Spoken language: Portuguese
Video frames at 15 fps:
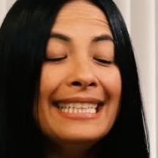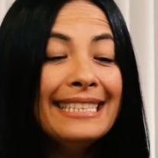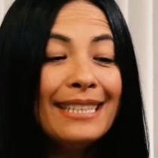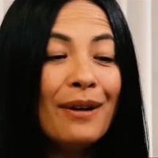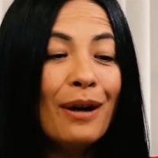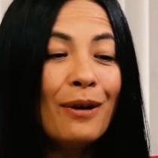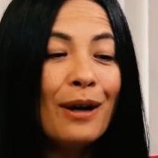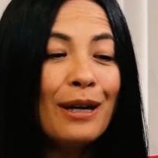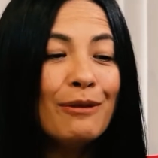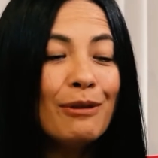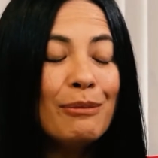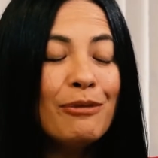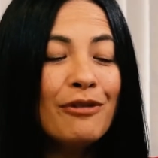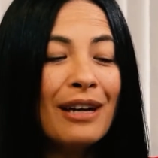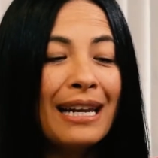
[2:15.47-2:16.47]
Então agora
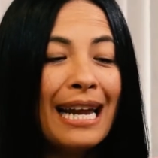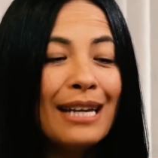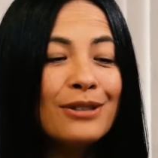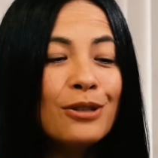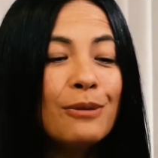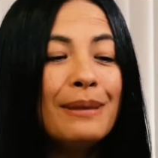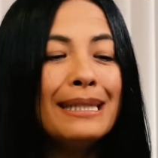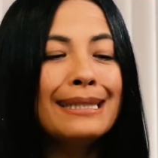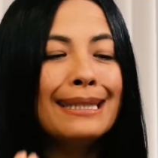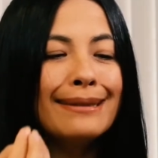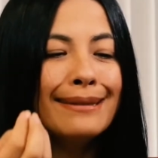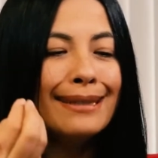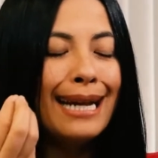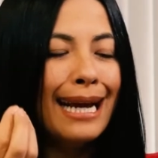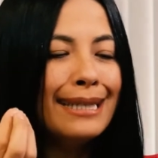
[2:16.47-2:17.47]
vamos falar sobre essa
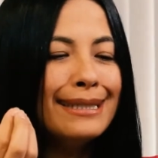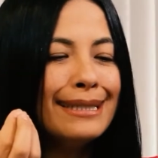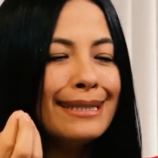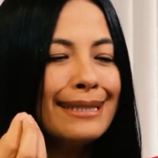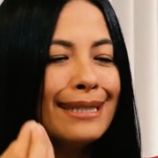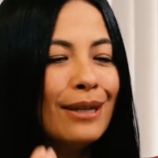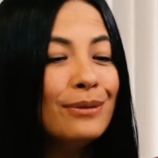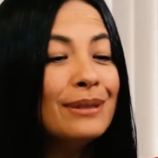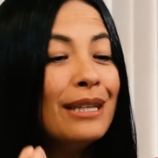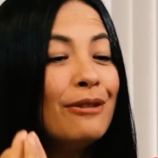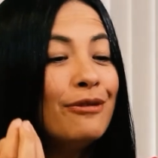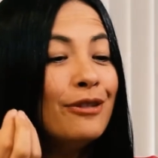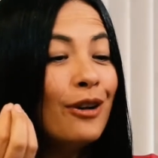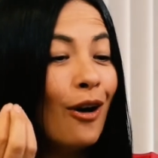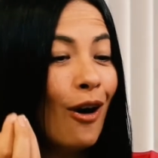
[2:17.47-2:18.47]
tradição da
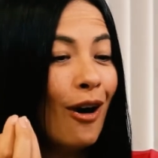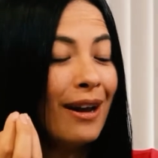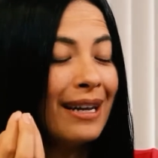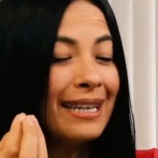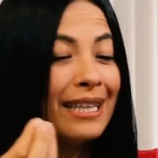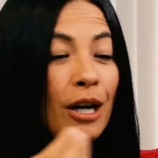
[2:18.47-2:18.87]
viola,